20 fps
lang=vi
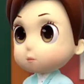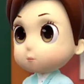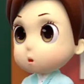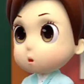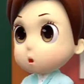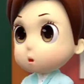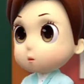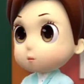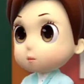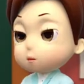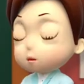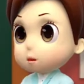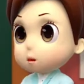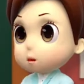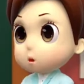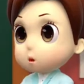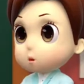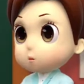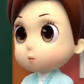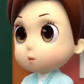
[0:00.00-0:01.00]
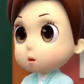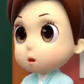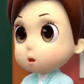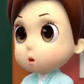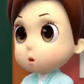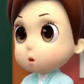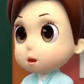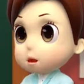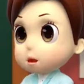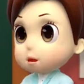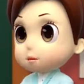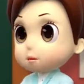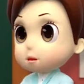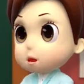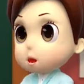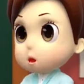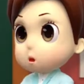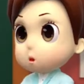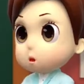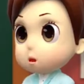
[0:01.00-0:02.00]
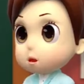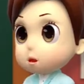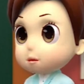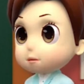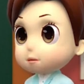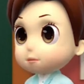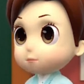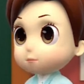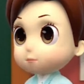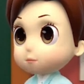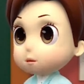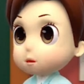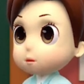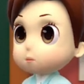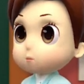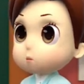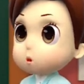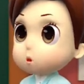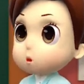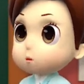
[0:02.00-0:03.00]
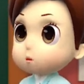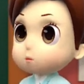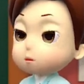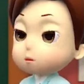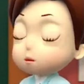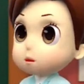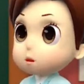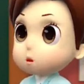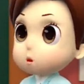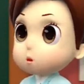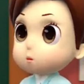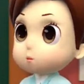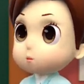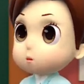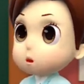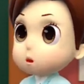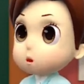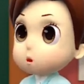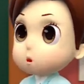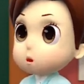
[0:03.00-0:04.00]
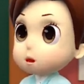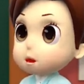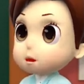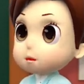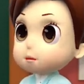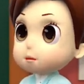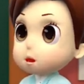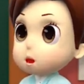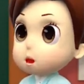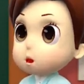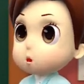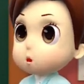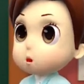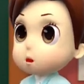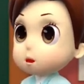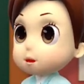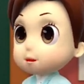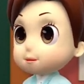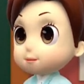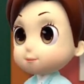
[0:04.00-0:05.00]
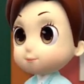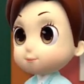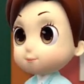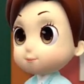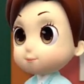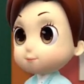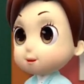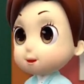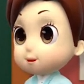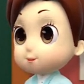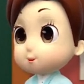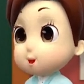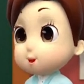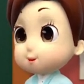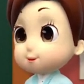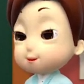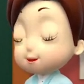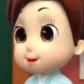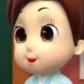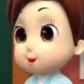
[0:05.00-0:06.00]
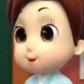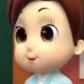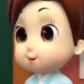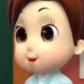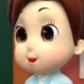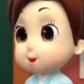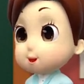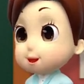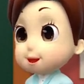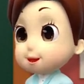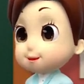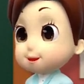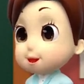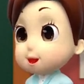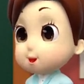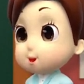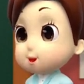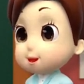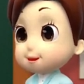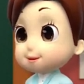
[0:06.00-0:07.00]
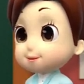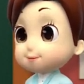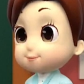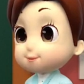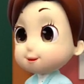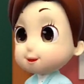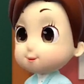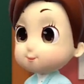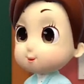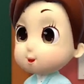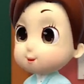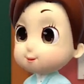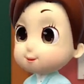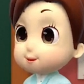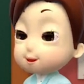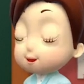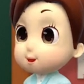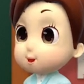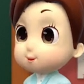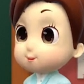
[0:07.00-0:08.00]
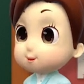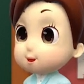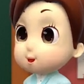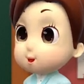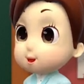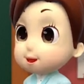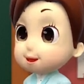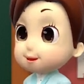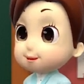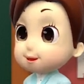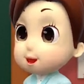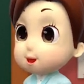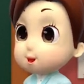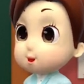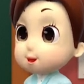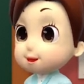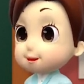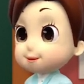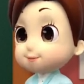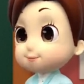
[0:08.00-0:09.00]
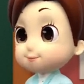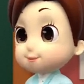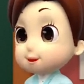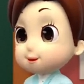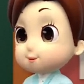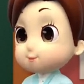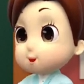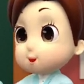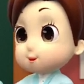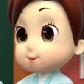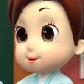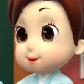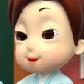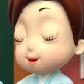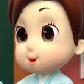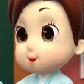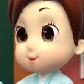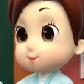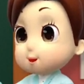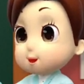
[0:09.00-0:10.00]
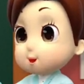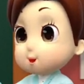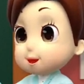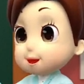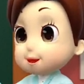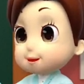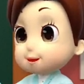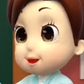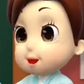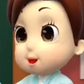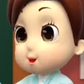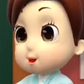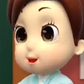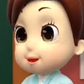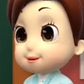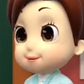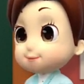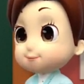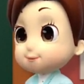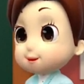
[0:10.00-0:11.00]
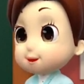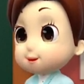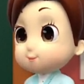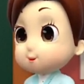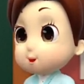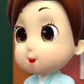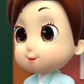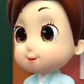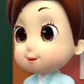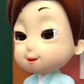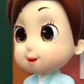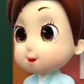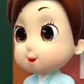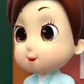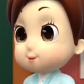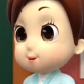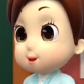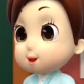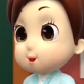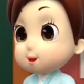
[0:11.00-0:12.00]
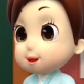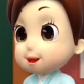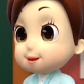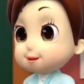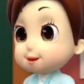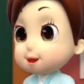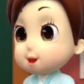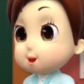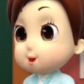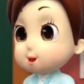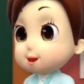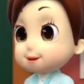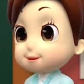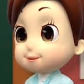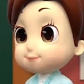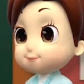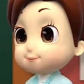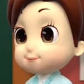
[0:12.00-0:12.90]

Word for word: Xác định hiện tượng đồng âm nhiều nghĩa của các từ được gạch chân trong các trường hợp sau. A. Hoa văn, hoa tay, hoa mai. B. Tượng đồng, cánh đồng, đồng hương.